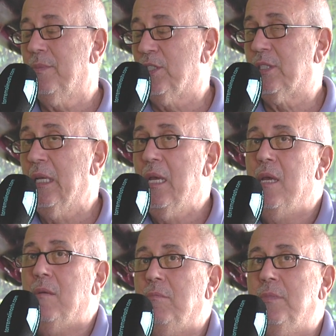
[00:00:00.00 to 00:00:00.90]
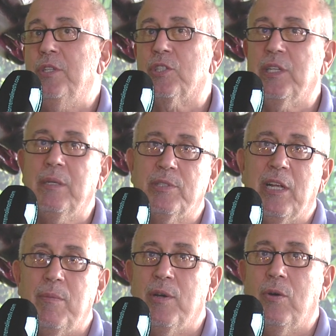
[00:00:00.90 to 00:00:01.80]
Pues no sé, pues
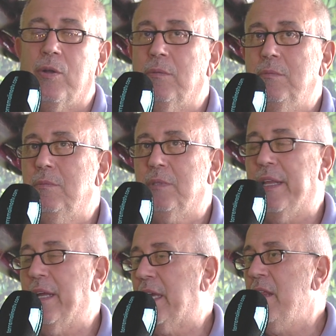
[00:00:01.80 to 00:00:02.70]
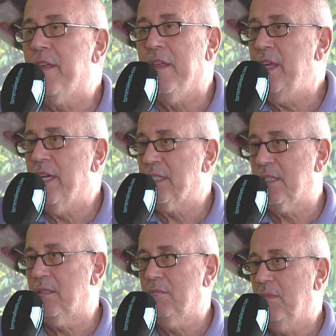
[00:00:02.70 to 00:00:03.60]
a lo mejor cada 15
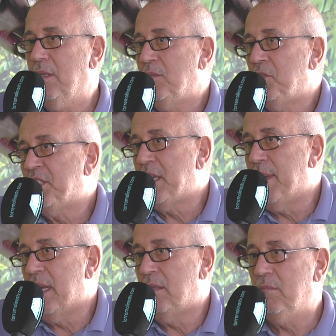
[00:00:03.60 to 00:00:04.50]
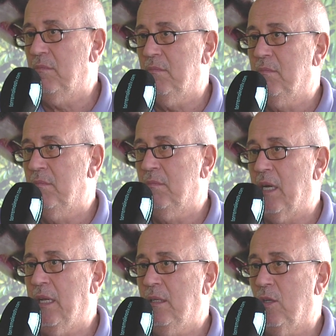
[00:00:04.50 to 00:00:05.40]
días no está mal.
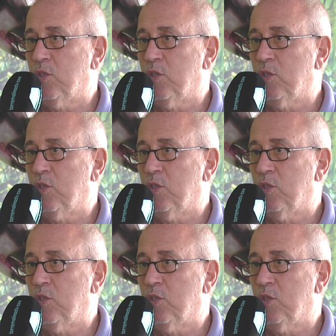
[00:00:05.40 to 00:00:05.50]
¿Vale?